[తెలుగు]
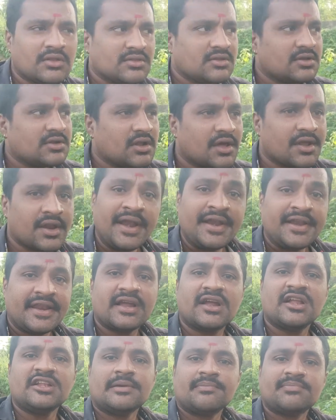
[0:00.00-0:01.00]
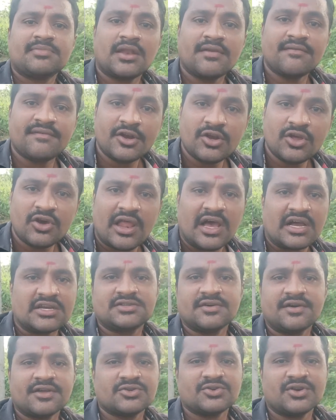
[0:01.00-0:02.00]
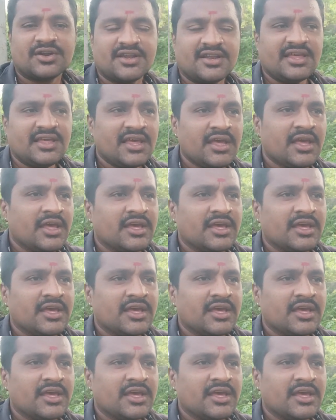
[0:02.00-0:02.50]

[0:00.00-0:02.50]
దీంట్లో రెండు ట్రిక్కులు చెప్తాను వీడియో లాస్ట్ వరకు చూడండి